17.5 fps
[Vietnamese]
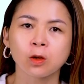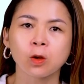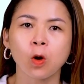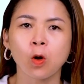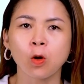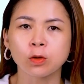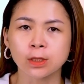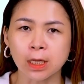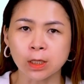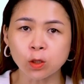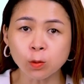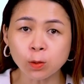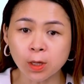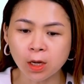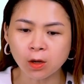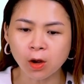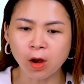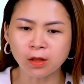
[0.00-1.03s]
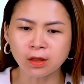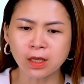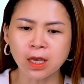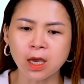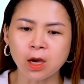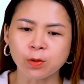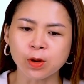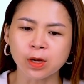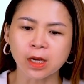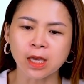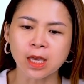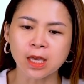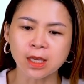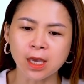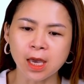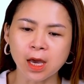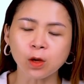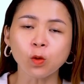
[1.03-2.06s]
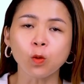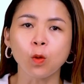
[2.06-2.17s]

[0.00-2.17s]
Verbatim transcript: cô sẽ giúp cho con hiểu được ý nghĩa